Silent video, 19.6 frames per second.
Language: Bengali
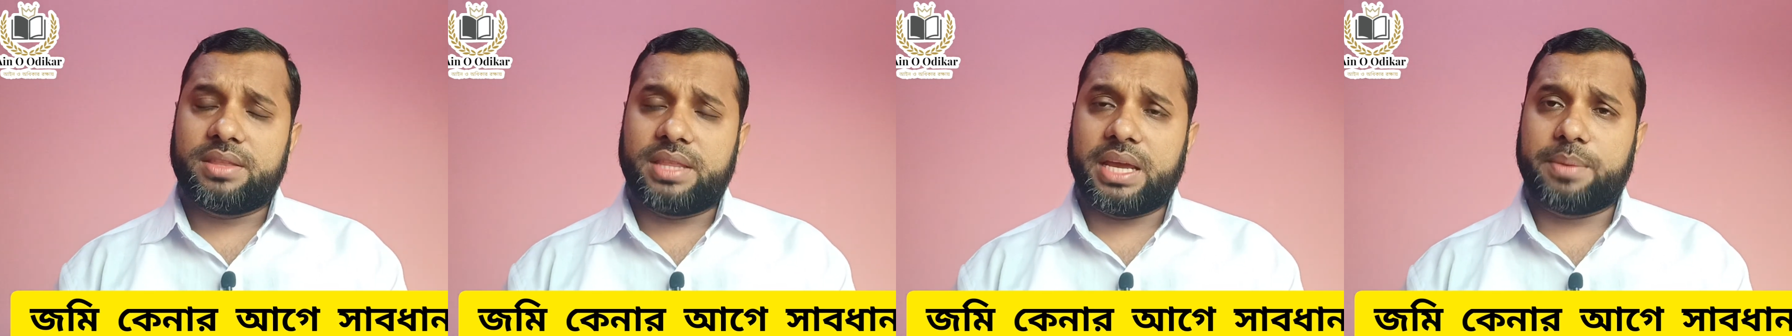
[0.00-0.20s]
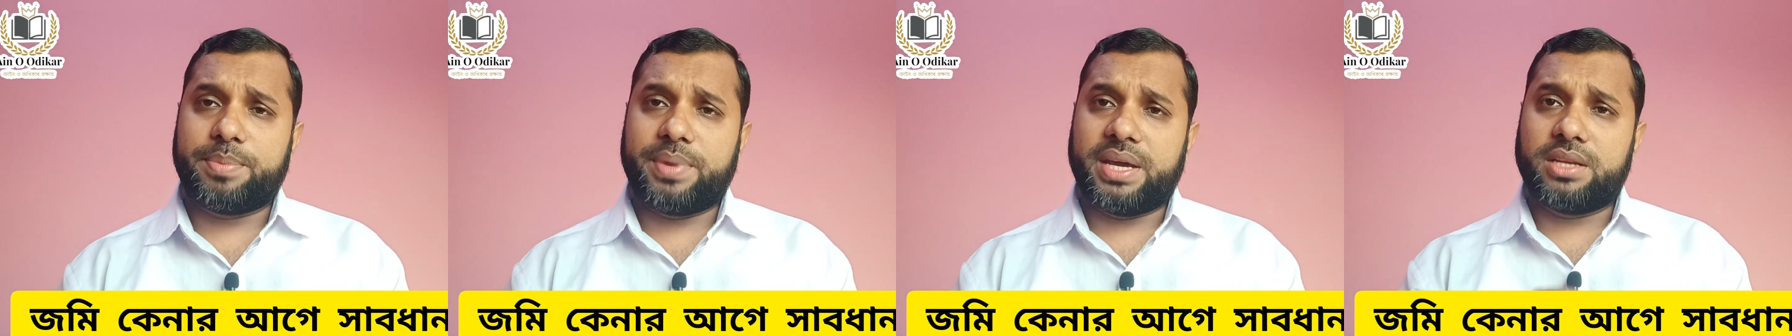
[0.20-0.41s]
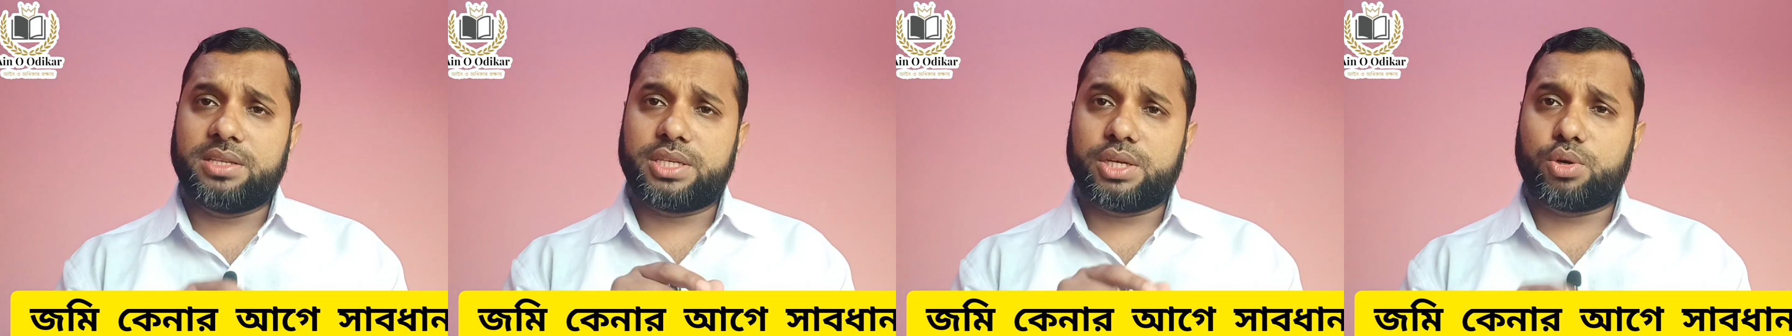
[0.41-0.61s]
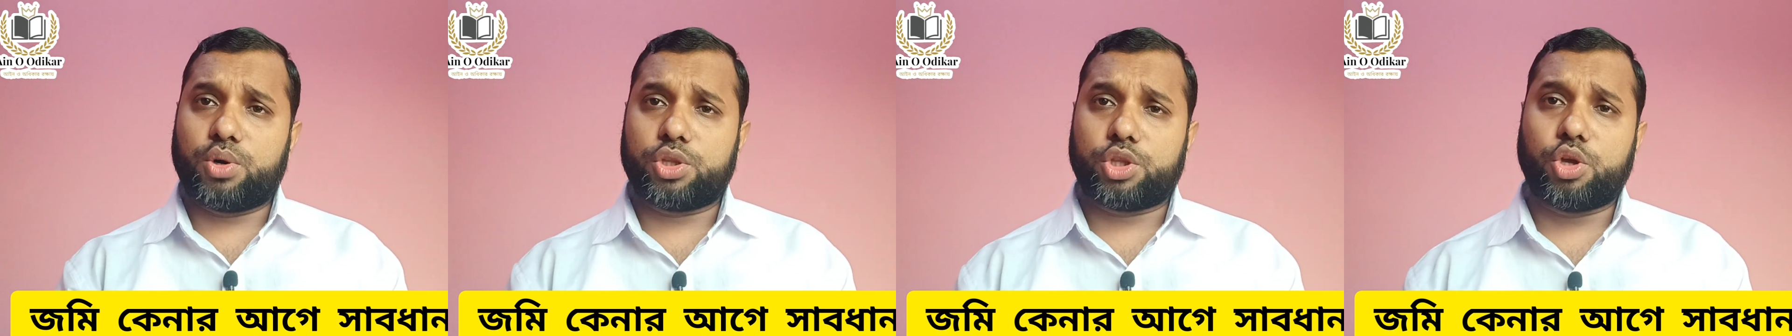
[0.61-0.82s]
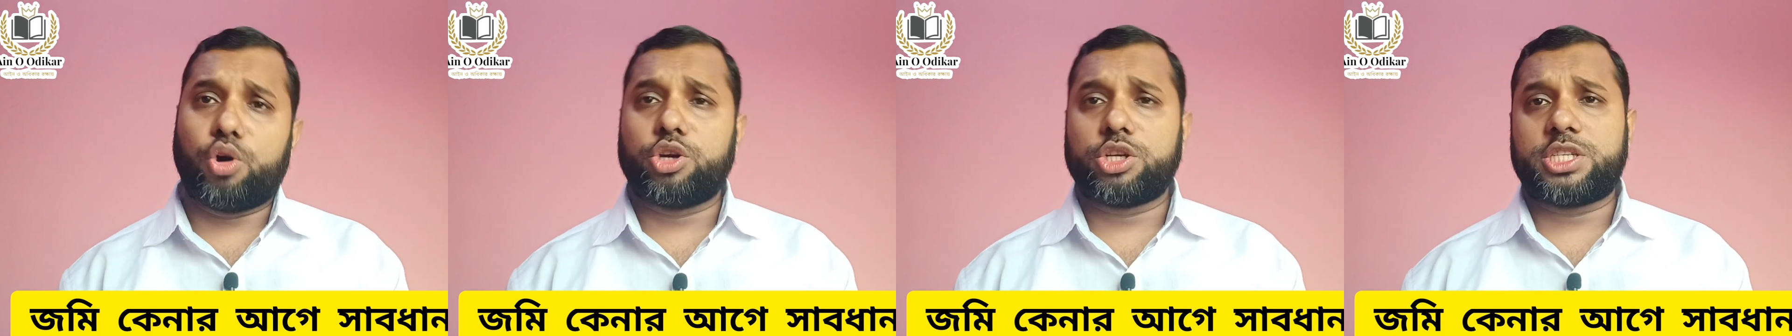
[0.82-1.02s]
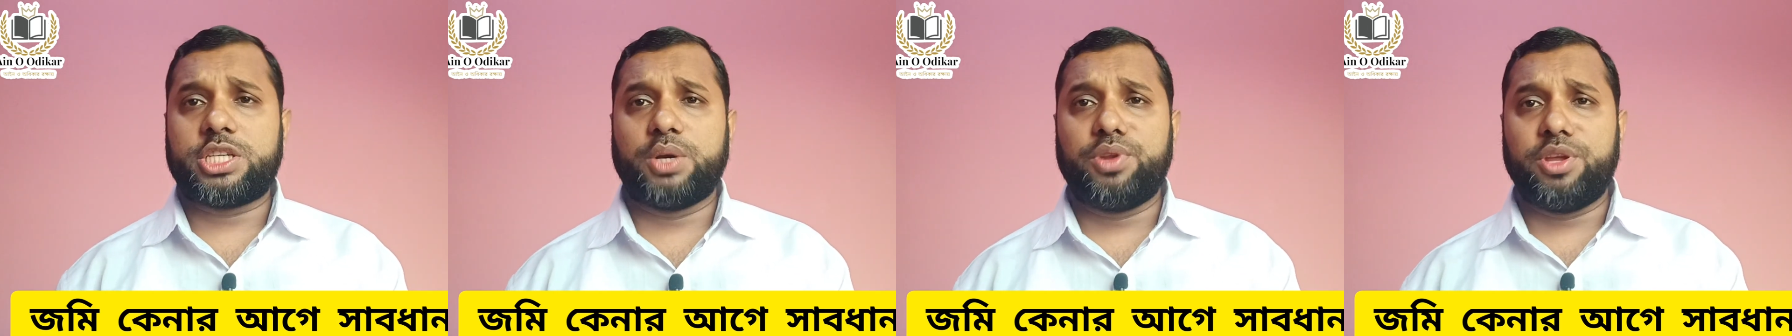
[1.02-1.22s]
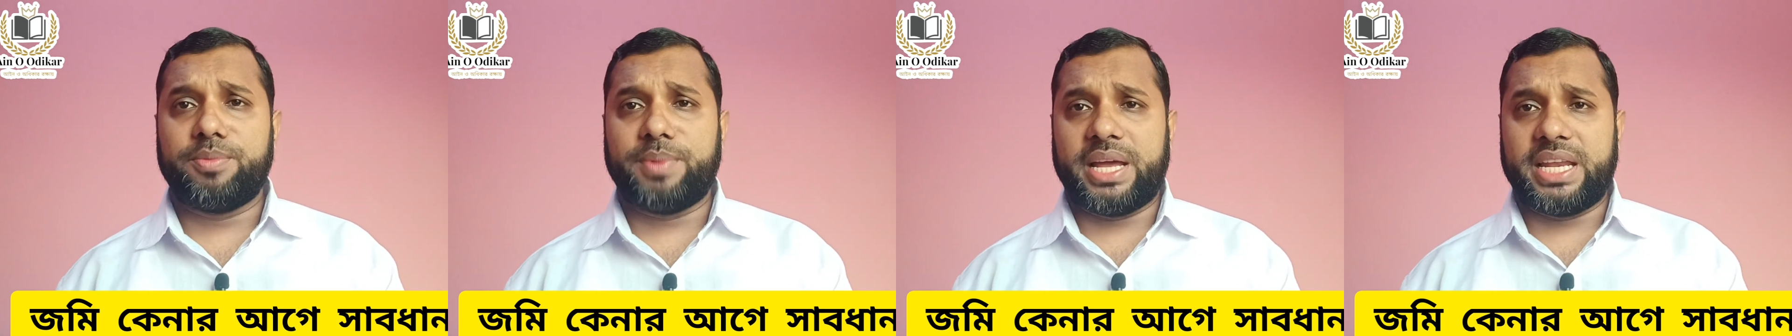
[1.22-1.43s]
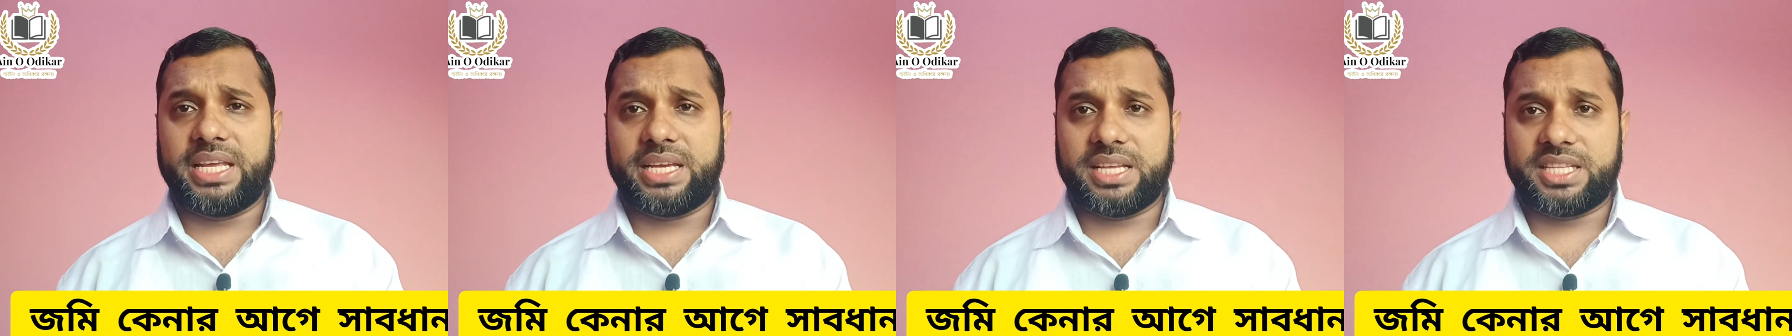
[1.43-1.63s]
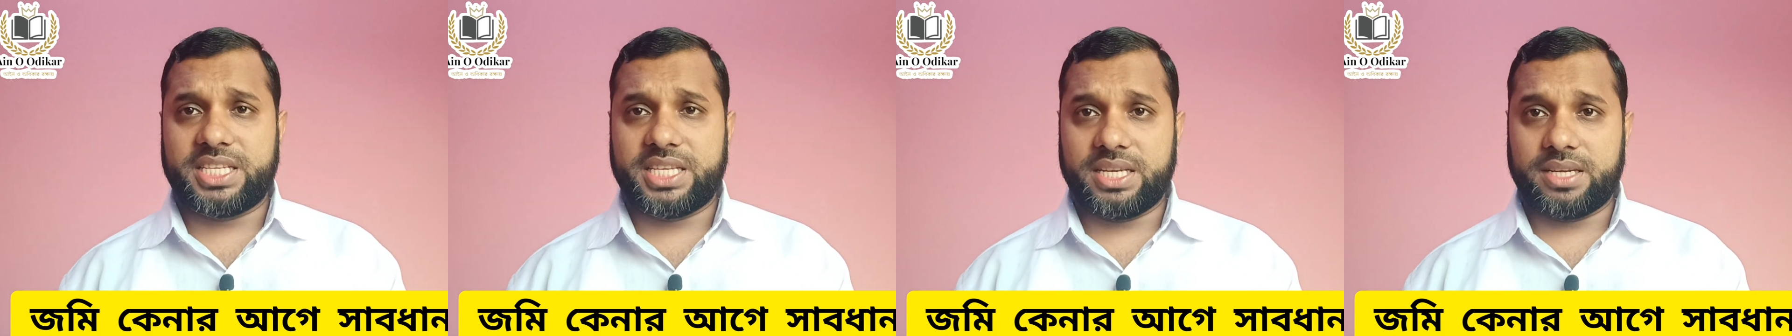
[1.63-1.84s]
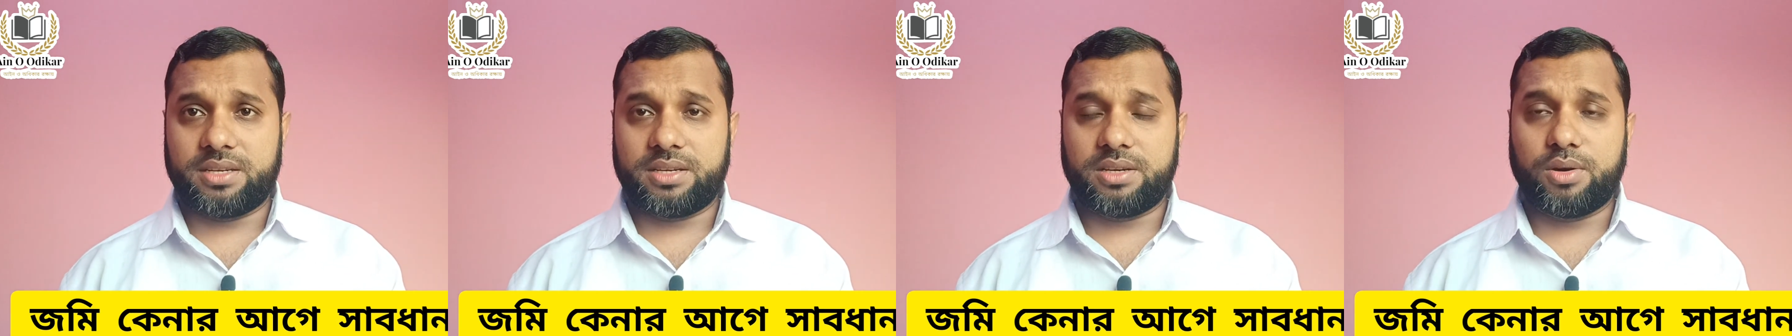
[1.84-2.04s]
দেখবেন যে কত অংশে উনি মালিক
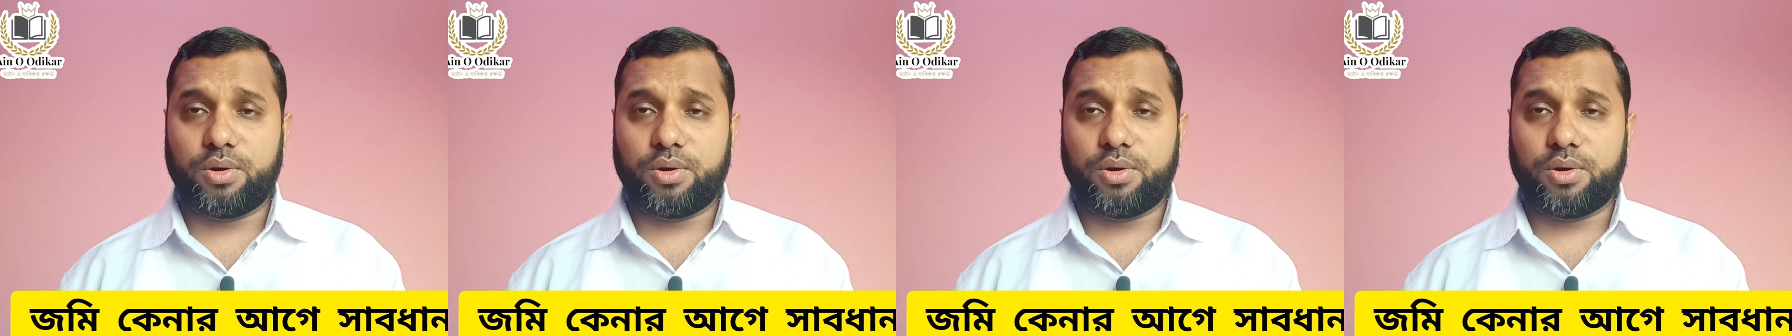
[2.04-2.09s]
আছেন